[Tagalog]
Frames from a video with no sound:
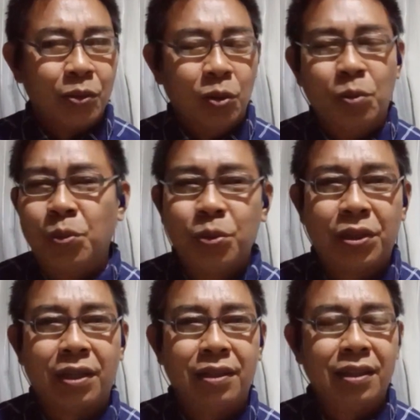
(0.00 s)

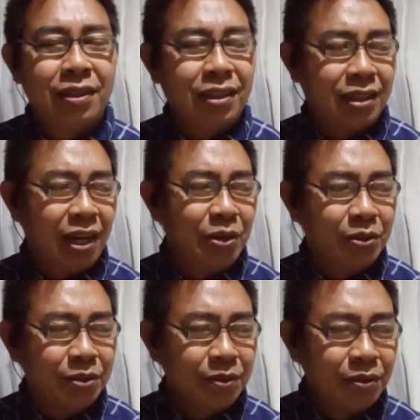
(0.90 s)
umusad, hindi
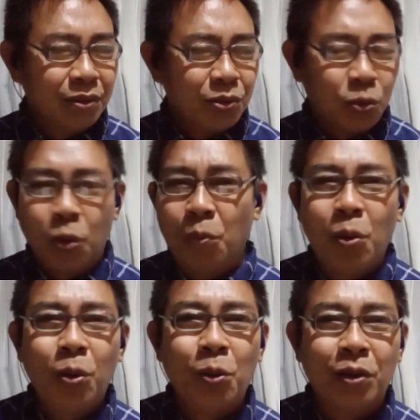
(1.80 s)
tayo
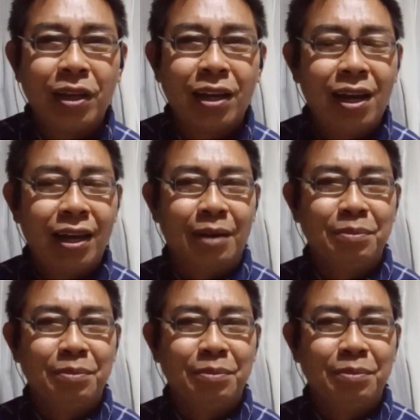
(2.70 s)
gumulong, ika nga.